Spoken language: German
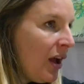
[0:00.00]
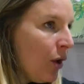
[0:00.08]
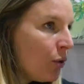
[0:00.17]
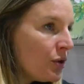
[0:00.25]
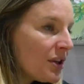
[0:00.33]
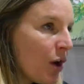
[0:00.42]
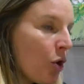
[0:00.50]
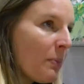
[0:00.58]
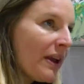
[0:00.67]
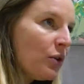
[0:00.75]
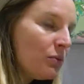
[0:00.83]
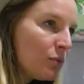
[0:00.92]
und auch
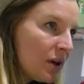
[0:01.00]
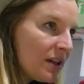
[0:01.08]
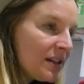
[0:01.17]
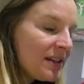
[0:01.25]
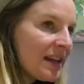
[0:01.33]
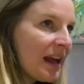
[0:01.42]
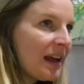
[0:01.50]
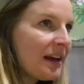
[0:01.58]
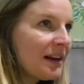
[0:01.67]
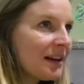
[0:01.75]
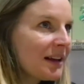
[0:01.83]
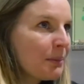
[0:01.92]
mein Humor ist sehr
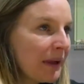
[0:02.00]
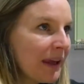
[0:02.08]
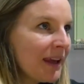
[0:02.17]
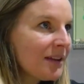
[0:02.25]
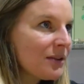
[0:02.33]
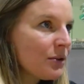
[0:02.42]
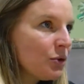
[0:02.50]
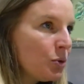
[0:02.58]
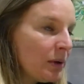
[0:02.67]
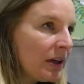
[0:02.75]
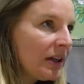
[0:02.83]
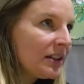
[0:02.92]
geprägt
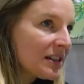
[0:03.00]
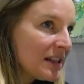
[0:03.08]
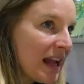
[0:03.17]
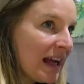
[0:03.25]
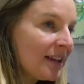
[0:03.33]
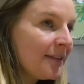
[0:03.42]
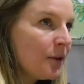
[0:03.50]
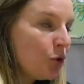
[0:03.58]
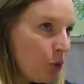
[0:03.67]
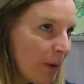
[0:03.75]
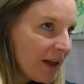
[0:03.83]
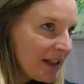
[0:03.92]
über das Lachen
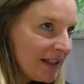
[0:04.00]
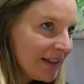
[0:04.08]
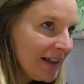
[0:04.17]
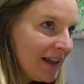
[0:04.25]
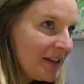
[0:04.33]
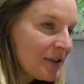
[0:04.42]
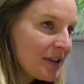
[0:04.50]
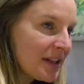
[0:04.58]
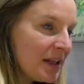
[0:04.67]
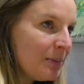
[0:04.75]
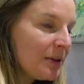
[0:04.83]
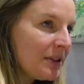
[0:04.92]
über Tiere. Also ich
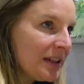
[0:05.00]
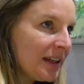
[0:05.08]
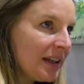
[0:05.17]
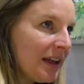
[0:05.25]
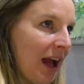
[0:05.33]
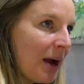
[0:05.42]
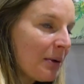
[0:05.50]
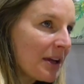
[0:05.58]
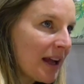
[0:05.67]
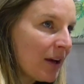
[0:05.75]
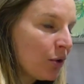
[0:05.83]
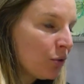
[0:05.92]
liebe Tiere, aber ich
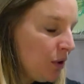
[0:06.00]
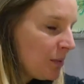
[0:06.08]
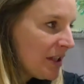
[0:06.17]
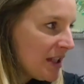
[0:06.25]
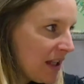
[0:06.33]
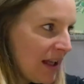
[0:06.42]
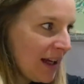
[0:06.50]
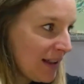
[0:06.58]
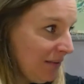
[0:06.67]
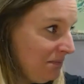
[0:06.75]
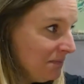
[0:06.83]
kann auch gut über sie lachen.